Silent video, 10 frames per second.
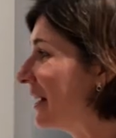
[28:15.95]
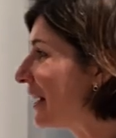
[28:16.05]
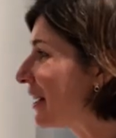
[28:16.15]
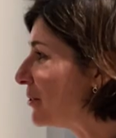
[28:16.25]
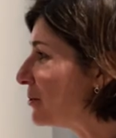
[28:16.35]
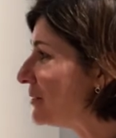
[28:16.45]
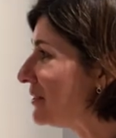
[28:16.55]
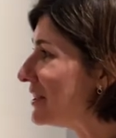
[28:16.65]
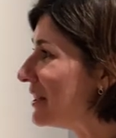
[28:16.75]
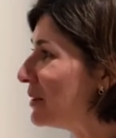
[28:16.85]
какое
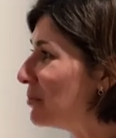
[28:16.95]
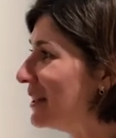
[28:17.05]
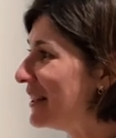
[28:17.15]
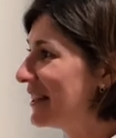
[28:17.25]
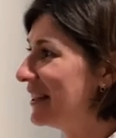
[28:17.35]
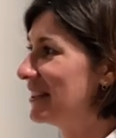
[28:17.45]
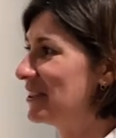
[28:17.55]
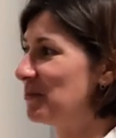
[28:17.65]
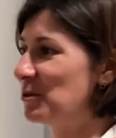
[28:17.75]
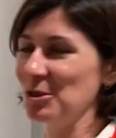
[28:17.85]
удивительные блики это
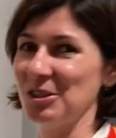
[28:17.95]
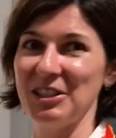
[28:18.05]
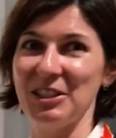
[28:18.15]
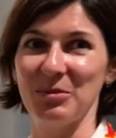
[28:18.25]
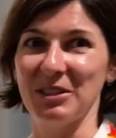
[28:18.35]
жемчужное небо